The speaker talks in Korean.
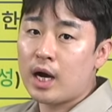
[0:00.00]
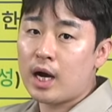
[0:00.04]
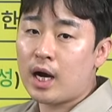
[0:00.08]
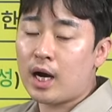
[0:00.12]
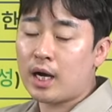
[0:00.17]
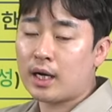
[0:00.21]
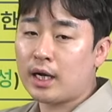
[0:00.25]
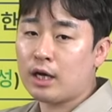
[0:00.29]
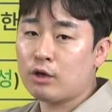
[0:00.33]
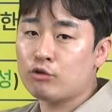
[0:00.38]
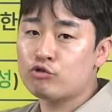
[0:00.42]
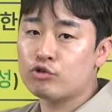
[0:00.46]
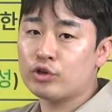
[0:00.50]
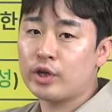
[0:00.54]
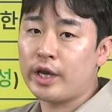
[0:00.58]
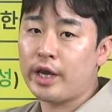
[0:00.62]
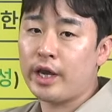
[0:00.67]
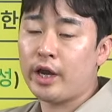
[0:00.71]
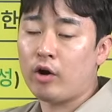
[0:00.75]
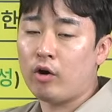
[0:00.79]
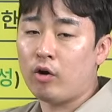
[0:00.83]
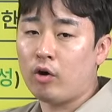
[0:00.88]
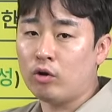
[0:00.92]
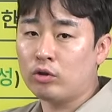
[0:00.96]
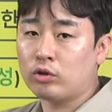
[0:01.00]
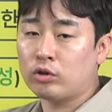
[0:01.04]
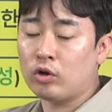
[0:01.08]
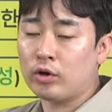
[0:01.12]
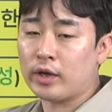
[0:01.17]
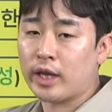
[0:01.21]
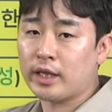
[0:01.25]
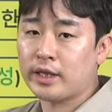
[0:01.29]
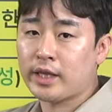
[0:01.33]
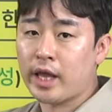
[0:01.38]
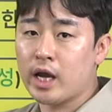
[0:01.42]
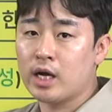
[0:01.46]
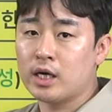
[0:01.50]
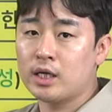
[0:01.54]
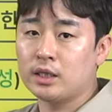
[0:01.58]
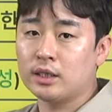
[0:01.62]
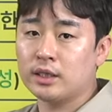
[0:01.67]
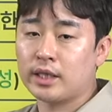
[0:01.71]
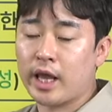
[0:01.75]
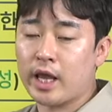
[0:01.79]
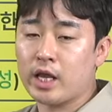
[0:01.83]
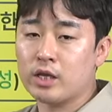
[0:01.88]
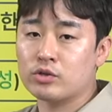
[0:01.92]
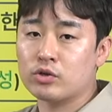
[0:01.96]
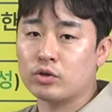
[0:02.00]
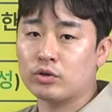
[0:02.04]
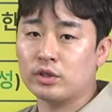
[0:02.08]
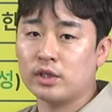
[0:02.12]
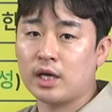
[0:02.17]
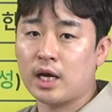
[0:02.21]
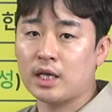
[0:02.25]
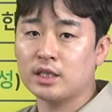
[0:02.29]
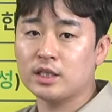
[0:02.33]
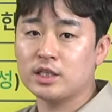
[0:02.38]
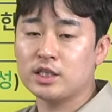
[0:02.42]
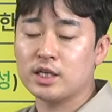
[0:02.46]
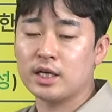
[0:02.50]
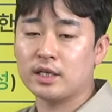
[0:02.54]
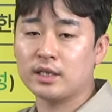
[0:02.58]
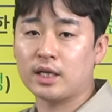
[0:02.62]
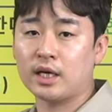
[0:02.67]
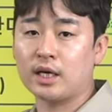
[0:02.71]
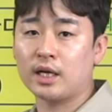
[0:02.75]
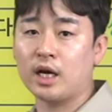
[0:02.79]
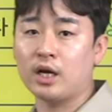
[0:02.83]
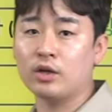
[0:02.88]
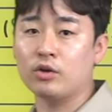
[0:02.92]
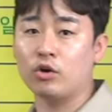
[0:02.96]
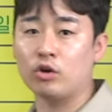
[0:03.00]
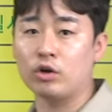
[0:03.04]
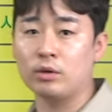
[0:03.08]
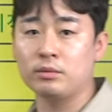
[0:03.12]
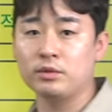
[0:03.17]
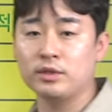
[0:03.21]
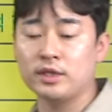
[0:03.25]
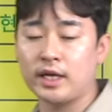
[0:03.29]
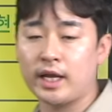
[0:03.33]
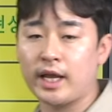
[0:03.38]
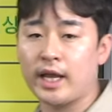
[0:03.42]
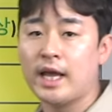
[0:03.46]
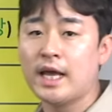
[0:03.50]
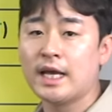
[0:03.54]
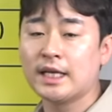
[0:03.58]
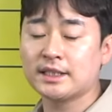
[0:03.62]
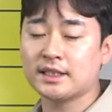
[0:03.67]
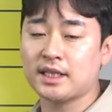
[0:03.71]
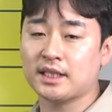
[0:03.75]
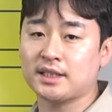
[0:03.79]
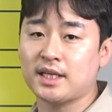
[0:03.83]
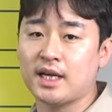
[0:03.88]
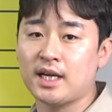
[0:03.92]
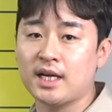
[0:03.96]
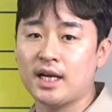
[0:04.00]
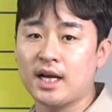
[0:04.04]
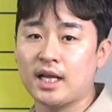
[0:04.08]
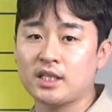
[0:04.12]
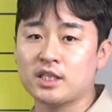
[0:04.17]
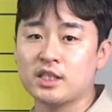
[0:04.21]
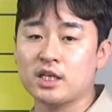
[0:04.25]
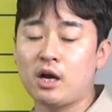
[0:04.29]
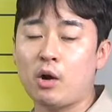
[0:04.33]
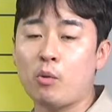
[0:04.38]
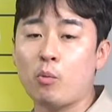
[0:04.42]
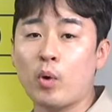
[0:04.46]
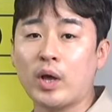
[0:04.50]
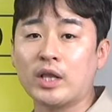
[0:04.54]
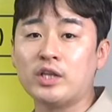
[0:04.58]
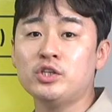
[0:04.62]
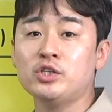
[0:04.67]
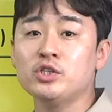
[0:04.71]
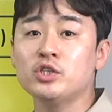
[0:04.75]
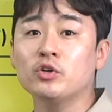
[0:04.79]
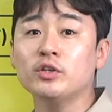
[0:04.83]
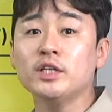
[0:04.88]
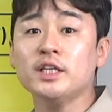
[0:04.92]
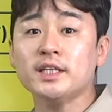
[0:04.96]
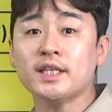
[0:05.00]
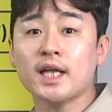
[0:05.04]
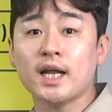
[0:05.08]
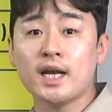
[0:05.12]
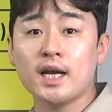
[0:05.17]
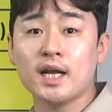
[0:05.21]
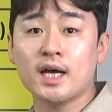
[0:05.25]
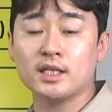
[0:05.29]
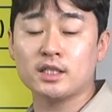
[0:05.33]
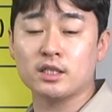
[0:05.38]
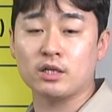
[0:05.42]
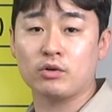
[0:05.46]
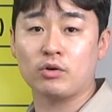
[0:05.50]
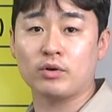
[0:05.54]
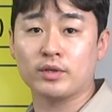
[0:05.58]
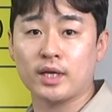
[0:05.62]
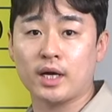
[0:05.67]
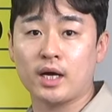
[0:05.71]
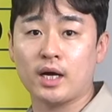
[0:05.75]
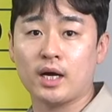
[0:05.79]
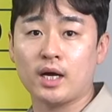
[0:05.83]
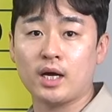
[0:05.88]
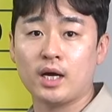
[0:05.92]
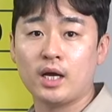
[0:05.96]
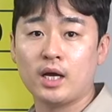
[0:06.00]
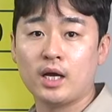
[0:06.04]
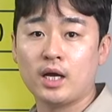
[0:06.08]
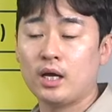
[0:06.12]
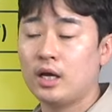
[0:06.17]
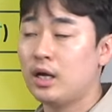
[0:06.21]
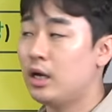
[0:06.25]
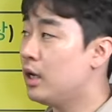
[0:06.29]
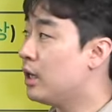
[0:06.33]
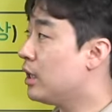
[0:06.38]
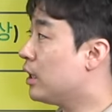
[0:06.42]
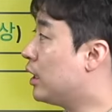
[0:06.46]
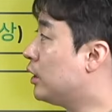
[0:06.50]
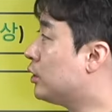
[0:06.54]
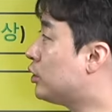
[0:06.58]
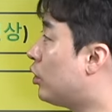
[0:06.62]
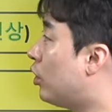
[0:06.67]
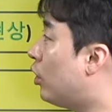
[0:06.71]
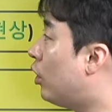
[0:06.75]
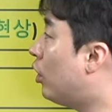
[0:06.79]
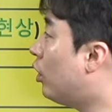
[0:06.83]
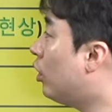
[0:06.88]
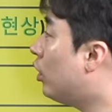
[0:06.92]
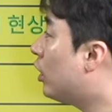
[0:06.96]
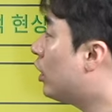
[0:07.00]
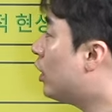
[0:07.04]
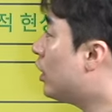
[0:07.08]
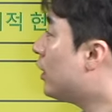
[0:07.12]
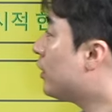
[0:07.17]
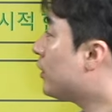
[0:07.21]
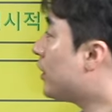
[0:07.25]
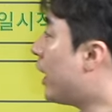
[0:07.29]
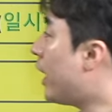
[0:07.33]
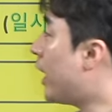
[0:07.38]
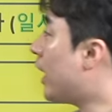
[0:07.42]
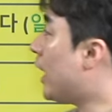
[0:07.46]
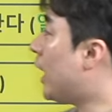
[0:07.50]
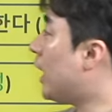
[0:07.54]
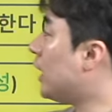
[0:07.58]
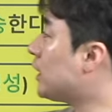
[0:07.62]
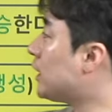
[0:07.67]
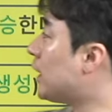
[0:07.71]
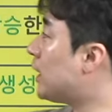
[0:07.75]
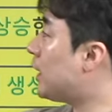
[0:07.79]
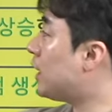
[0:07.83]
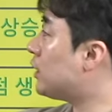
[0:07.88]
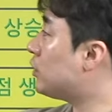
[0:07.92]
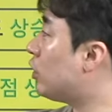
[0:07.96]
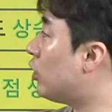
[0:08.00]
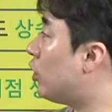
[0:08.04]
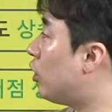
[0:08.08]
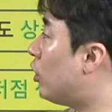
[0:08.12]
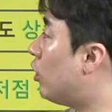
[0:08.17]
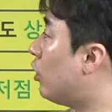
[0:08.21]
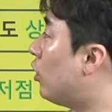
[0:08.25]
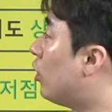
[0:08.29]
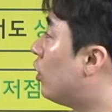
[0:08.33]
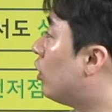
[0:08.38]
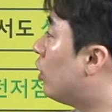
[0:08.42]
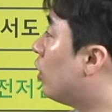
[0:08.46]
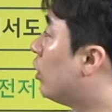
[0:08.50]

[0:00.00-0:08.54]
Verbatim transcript: 하락 주기에 어떻게 대응 대처를 하는지에 따라 여러분들의 자산 가치가 완전히 달라질 거다. 그래서 내가 잘해서